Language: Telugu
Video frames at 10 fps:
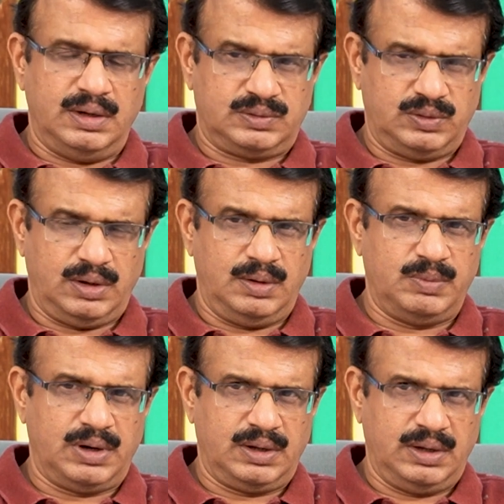యాక్చువల్గా
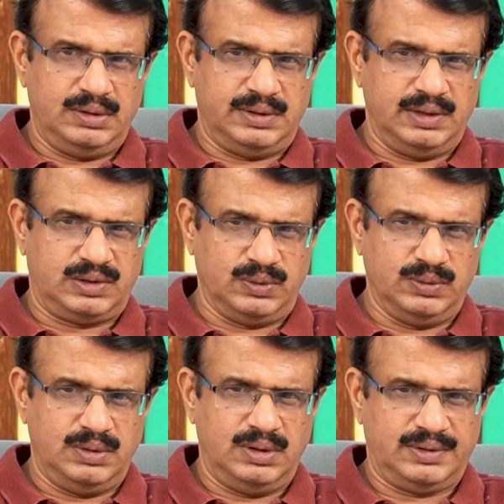మనకి తెలుసు
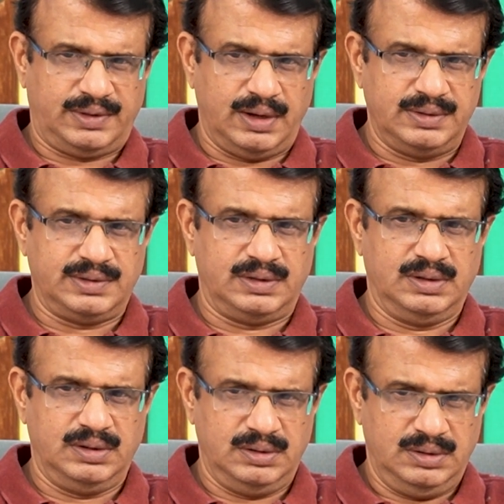
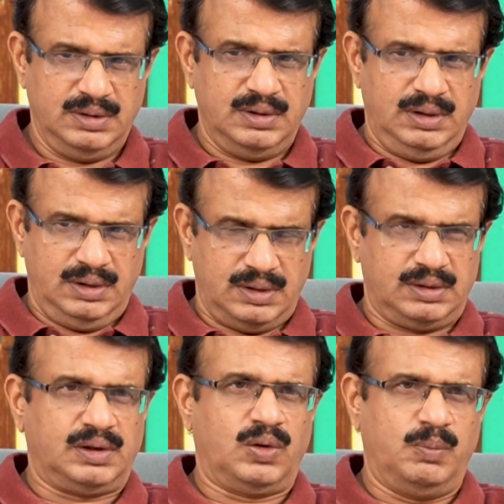సాయిచంద్
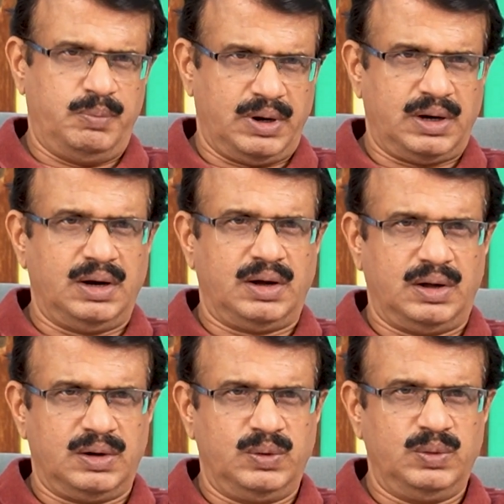ఎంత గొప్ప
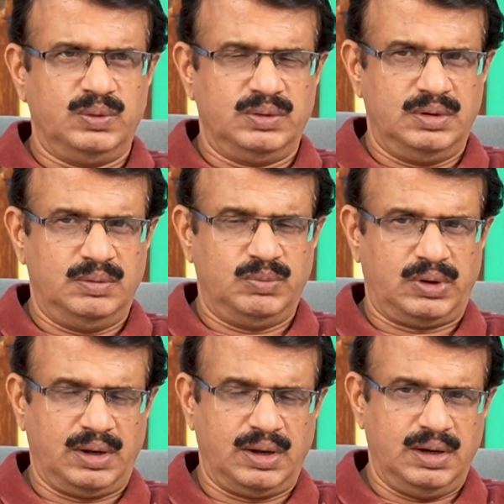కళాకారుడు
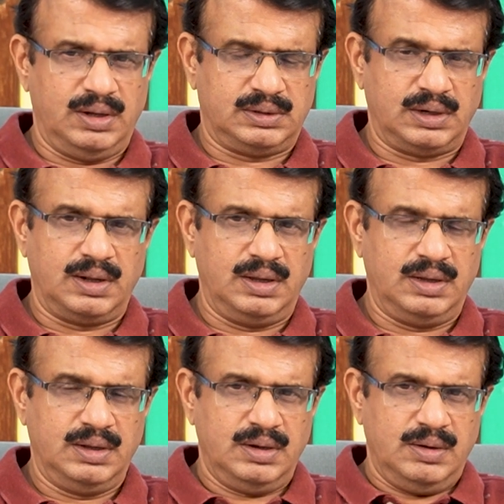ముఖ్యంగా అతని
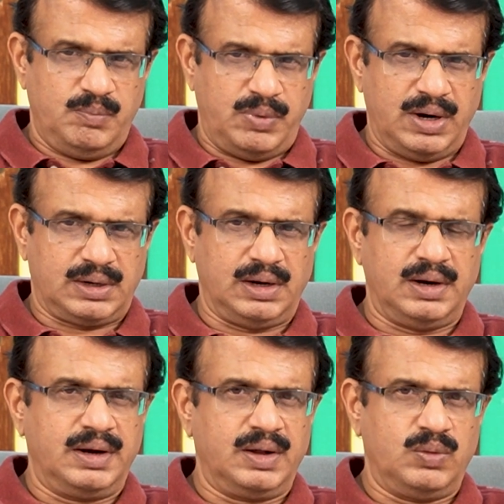
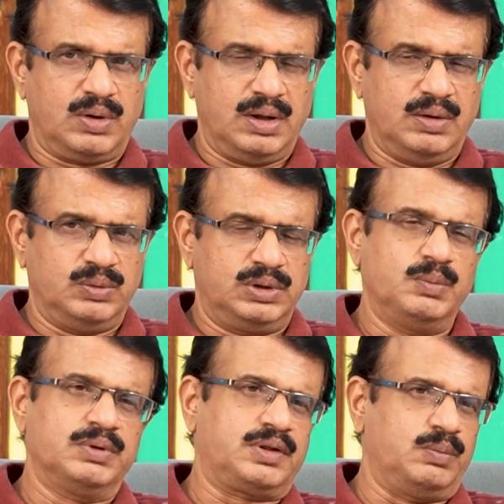పాటలన్నీ కూడా
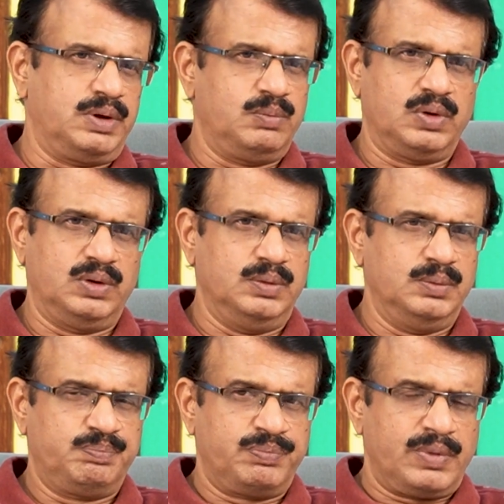ఉద్యమ సమయంలో
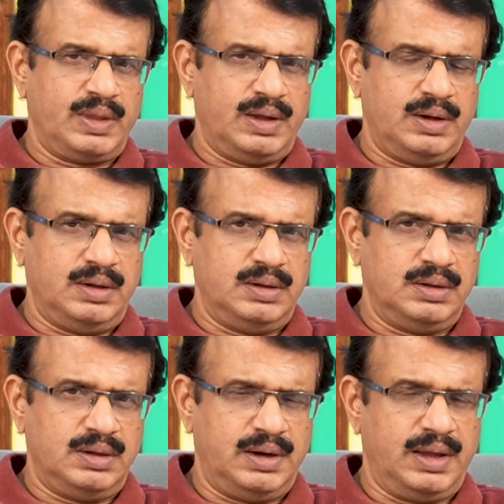
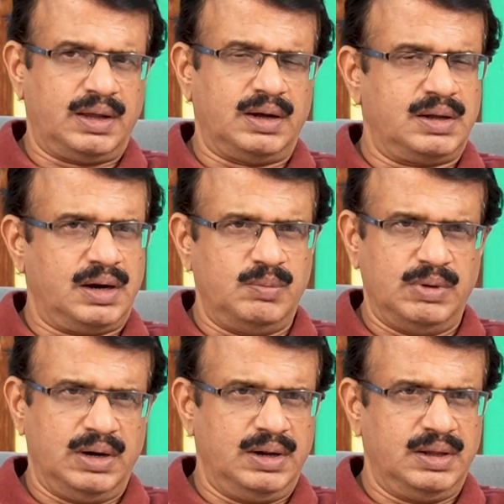అనేక
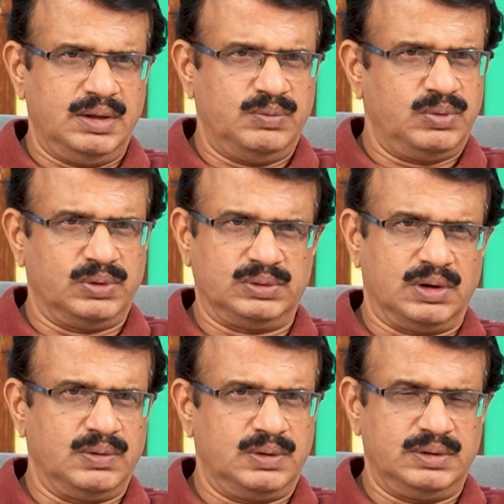గ్రామాలని
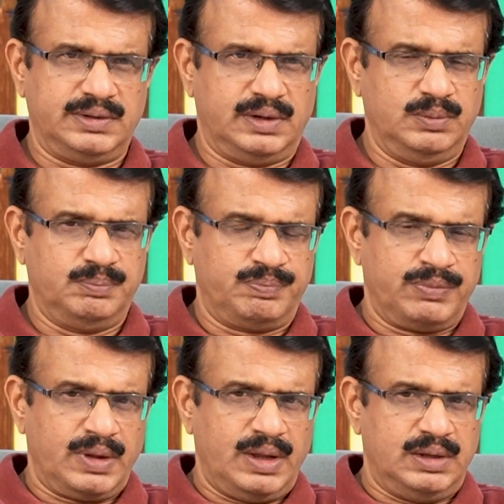ఉర్రూతలోకి ఇచ్చాడు
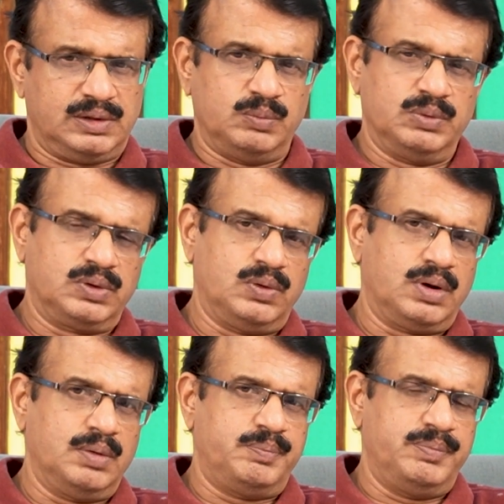అంతకుముందు
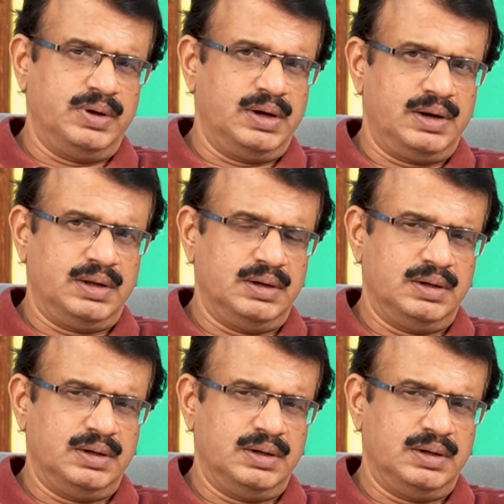కూడా ఆయన